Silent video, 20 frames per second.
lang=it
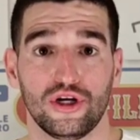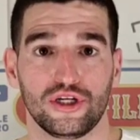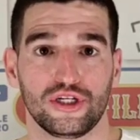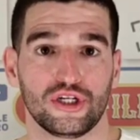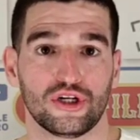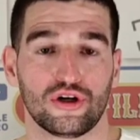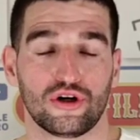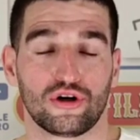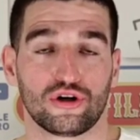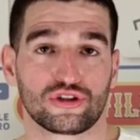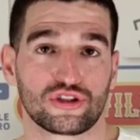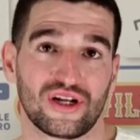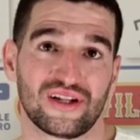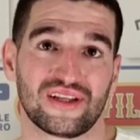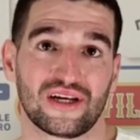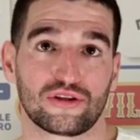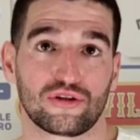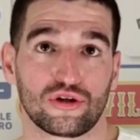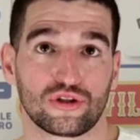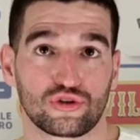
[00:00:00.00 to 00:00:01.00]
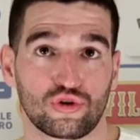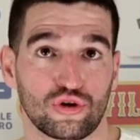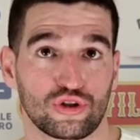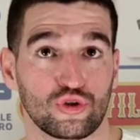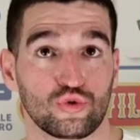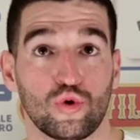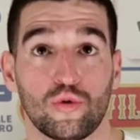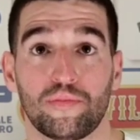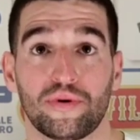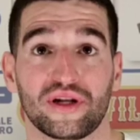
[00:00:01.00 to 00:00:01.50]
Io saltato le
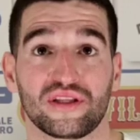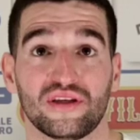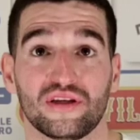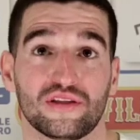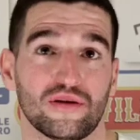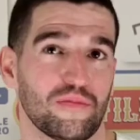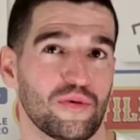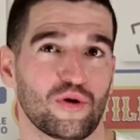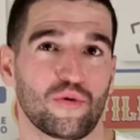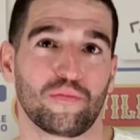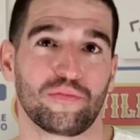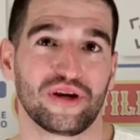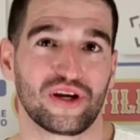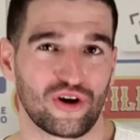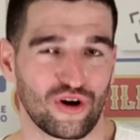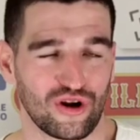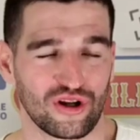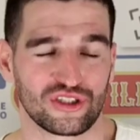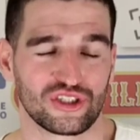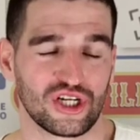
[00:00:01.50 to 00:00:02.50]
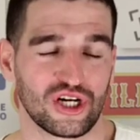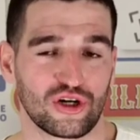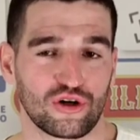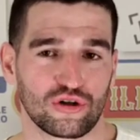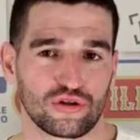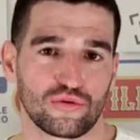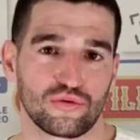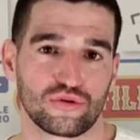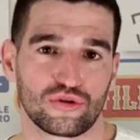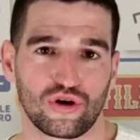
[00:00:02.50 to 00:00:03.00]
scorse due partite per un piccolo
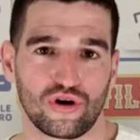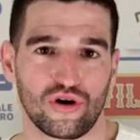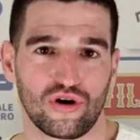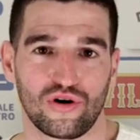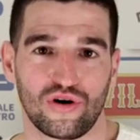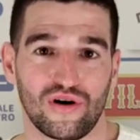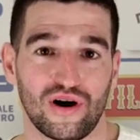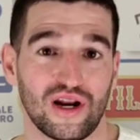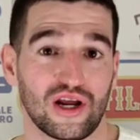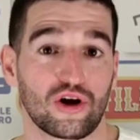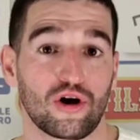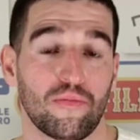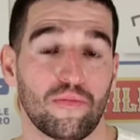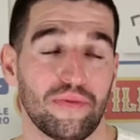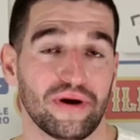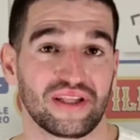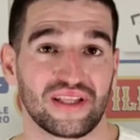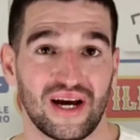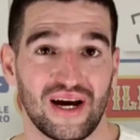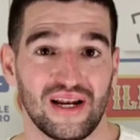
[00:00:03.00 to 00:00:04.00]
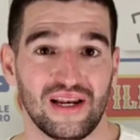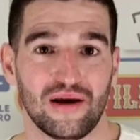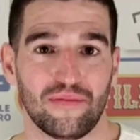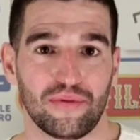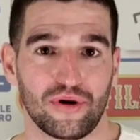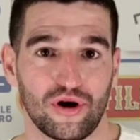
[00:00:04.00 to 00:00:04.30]
acciacco dovuto alla Coppa Italia,